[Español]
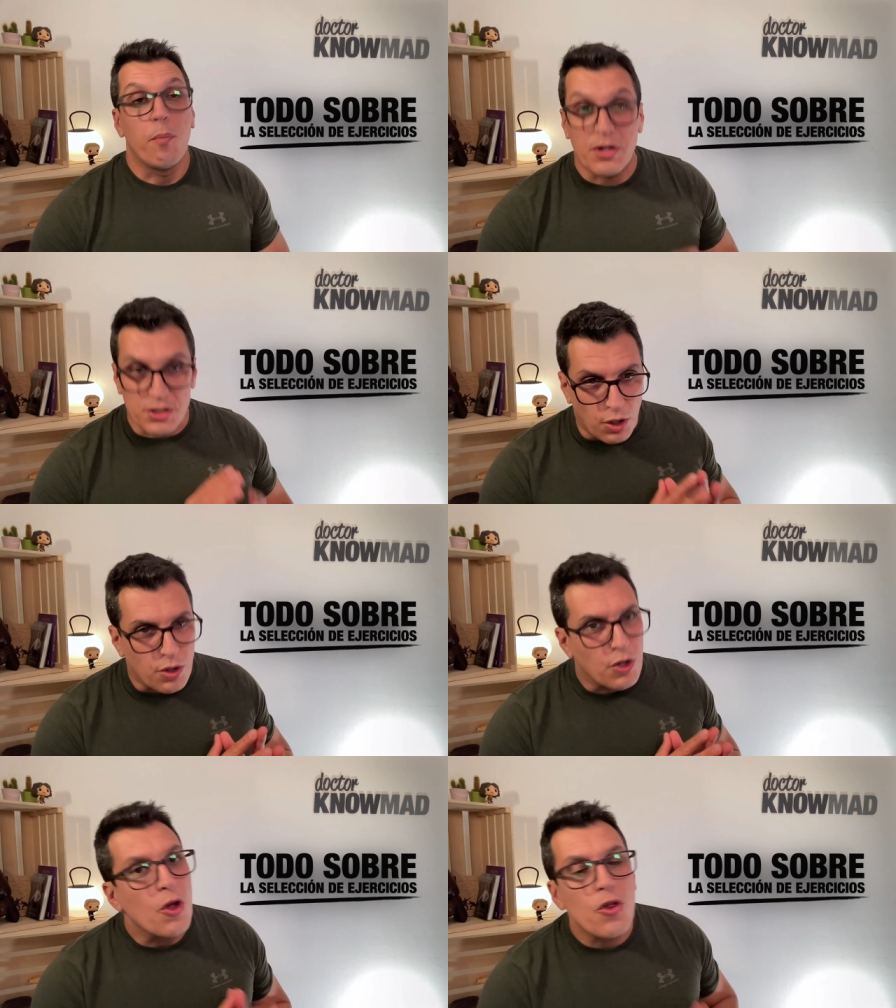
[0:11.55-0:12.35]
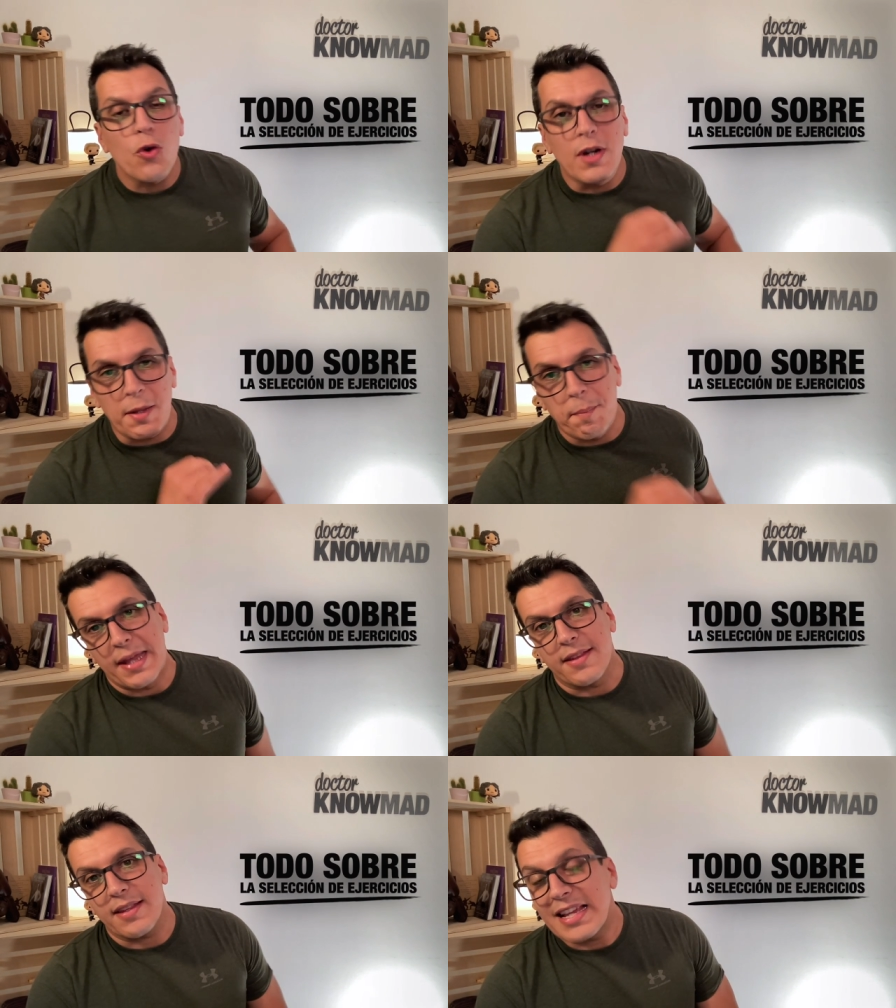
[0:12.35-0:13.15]
Pues no, no es un
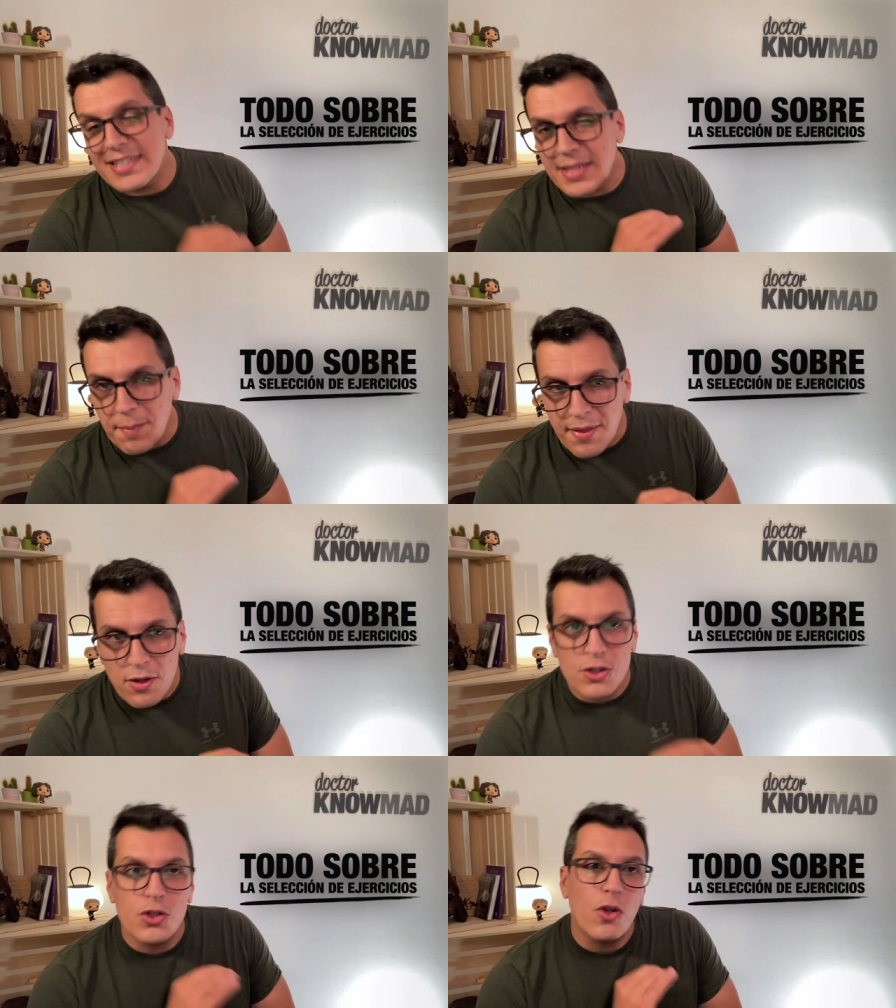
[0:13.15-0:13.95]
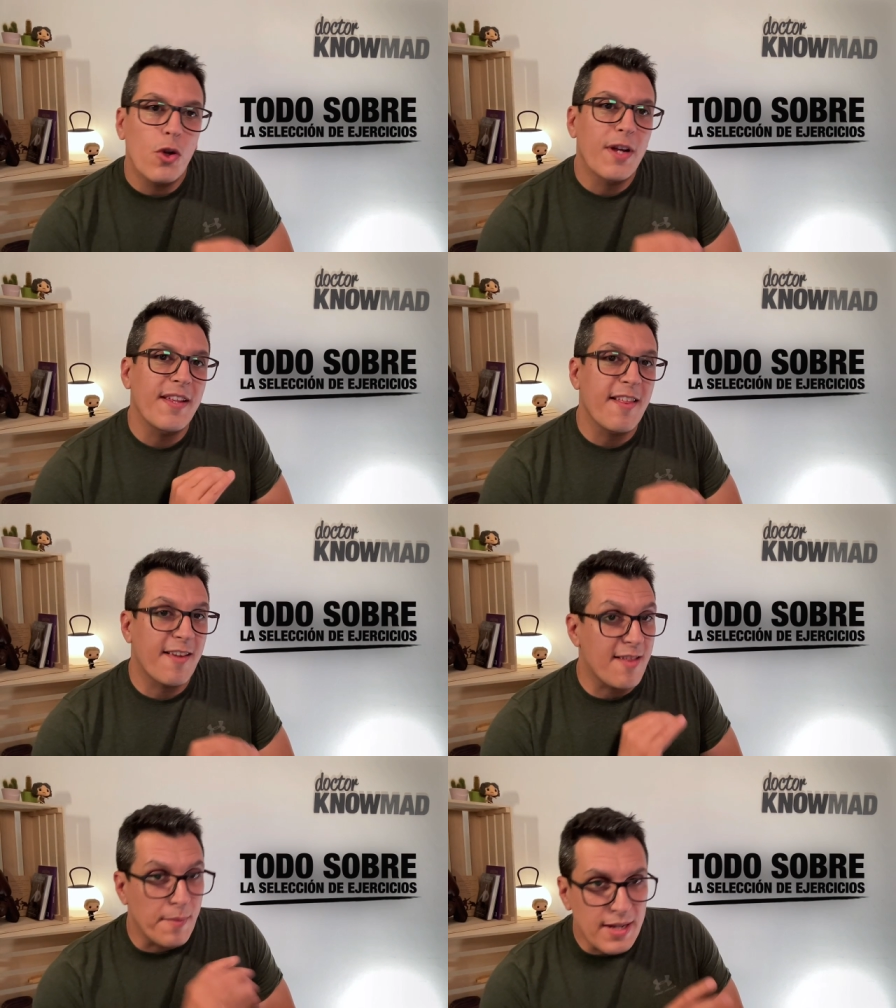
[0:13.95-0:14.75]
clickbait. Este vídeo es todo lo que tienes
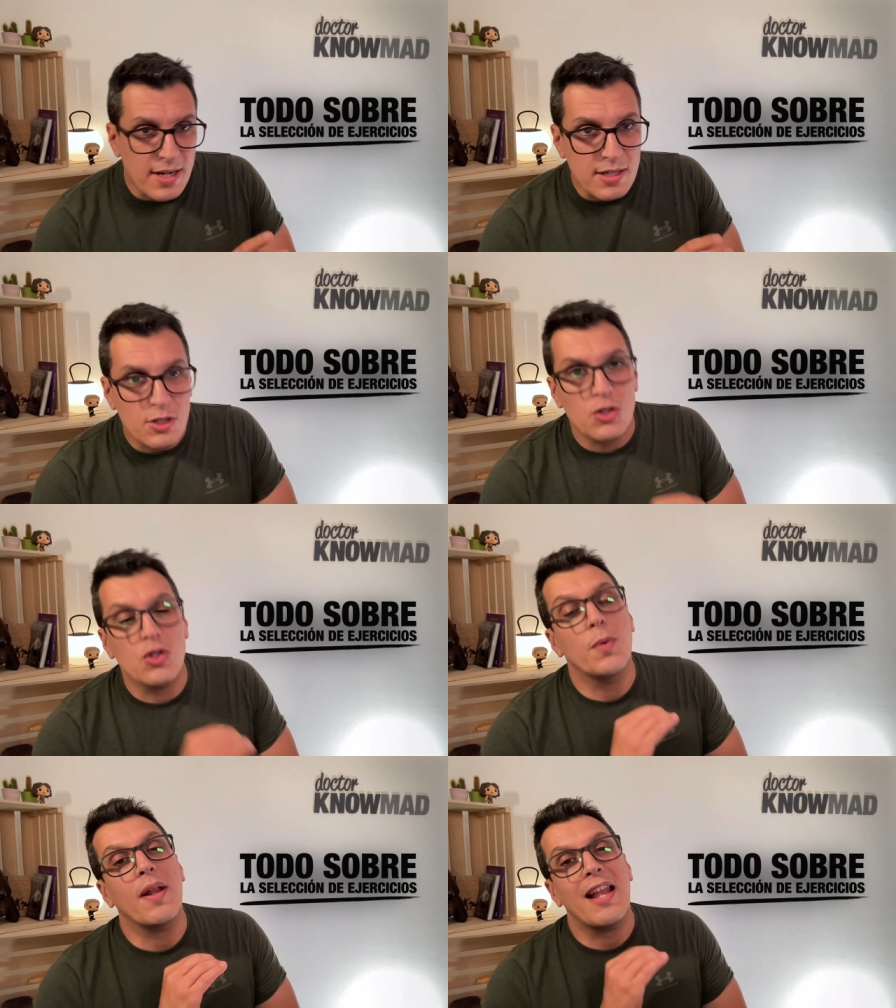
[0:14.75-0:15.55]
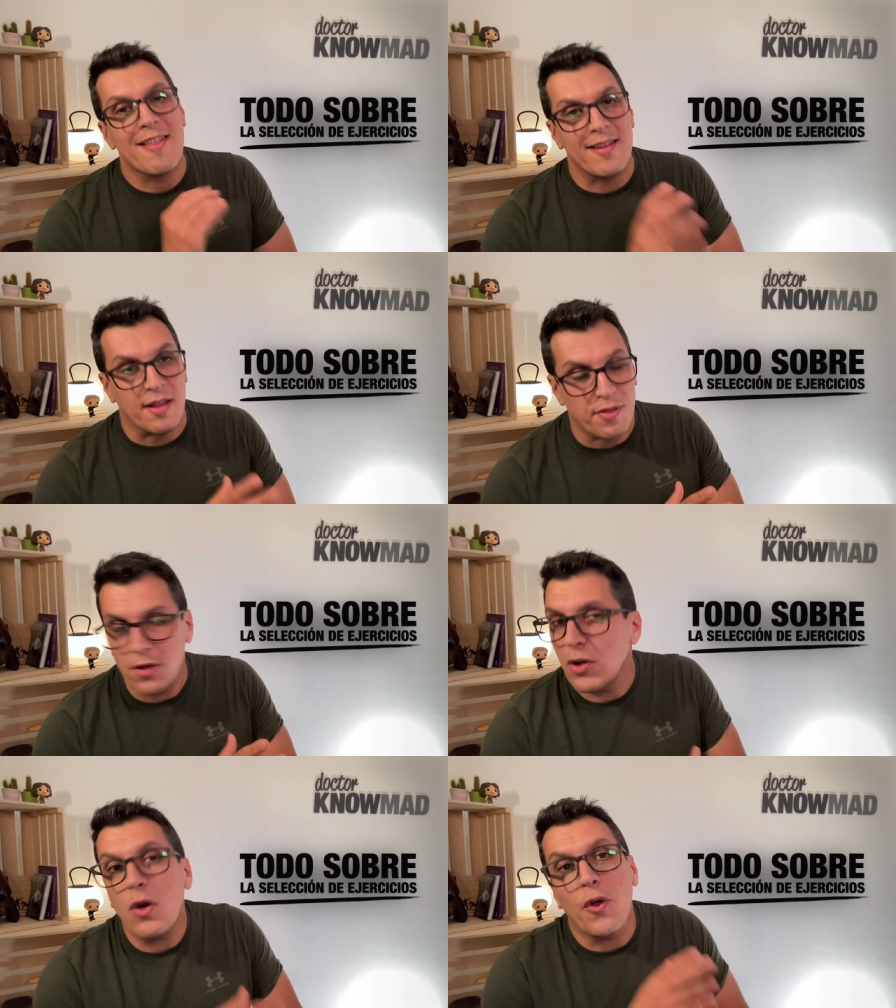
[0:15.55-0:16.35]
que saber sobre la
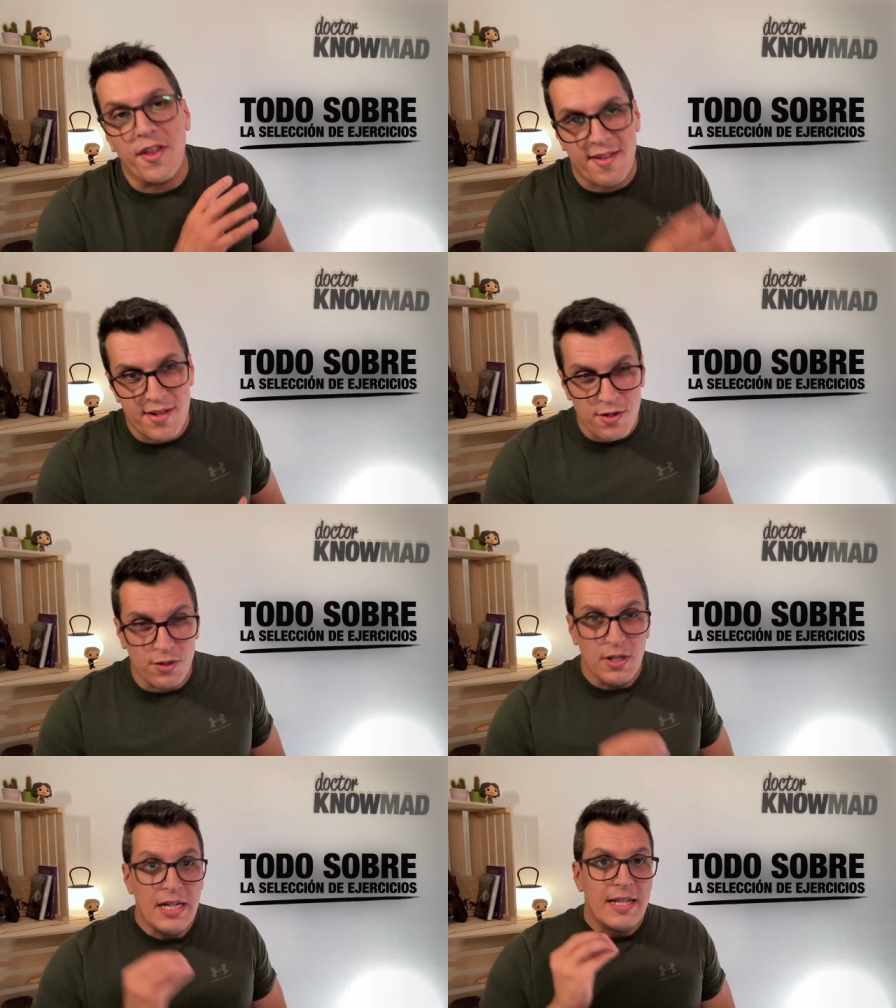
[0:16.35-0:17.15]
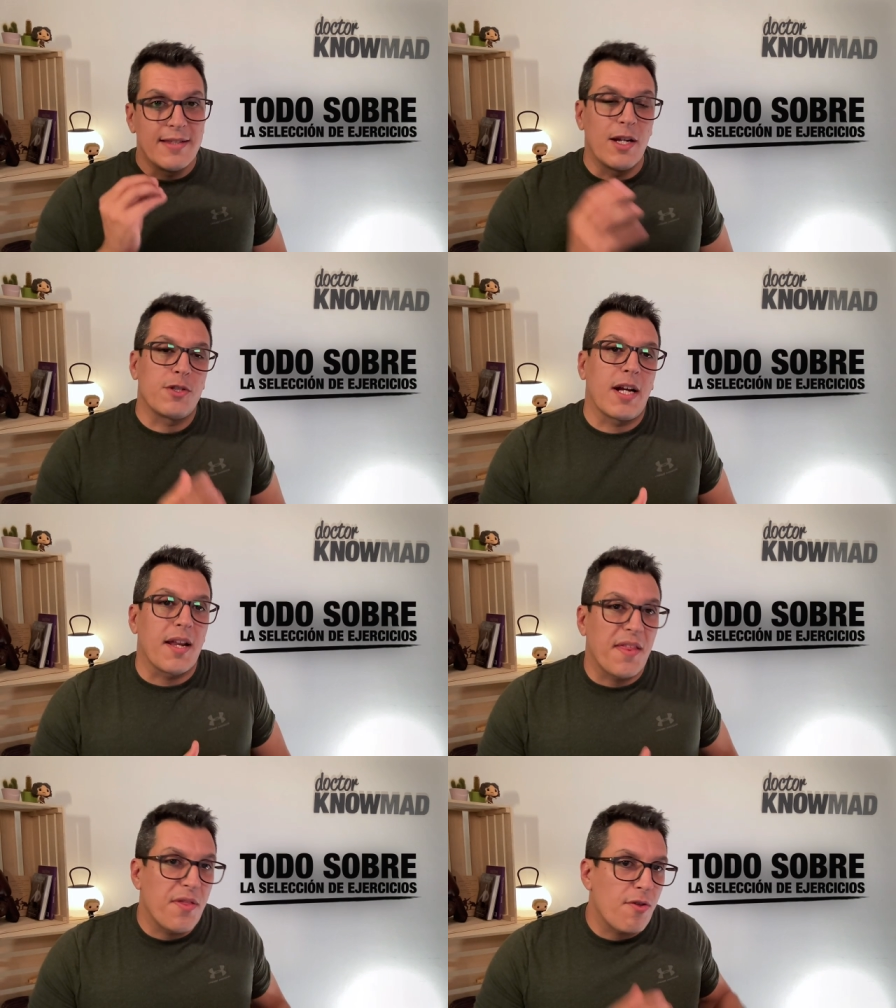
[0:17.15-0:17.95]
selección o diseño de los
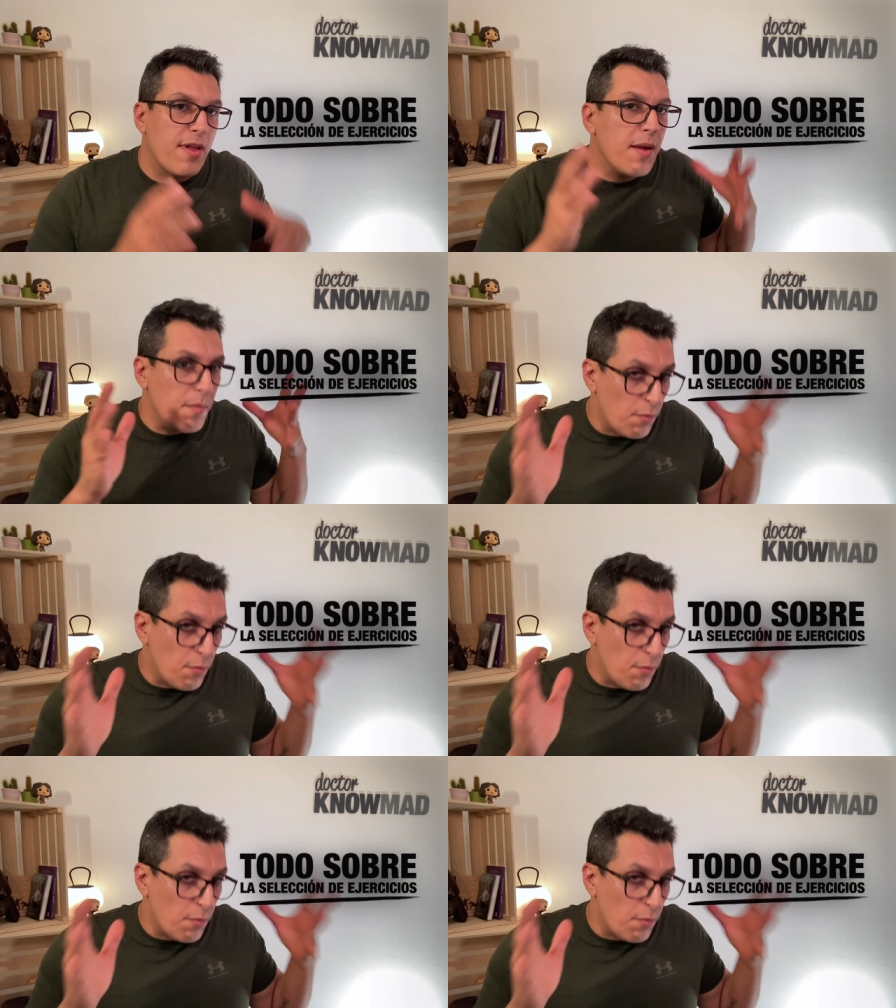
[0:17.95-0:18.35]
ejercicios de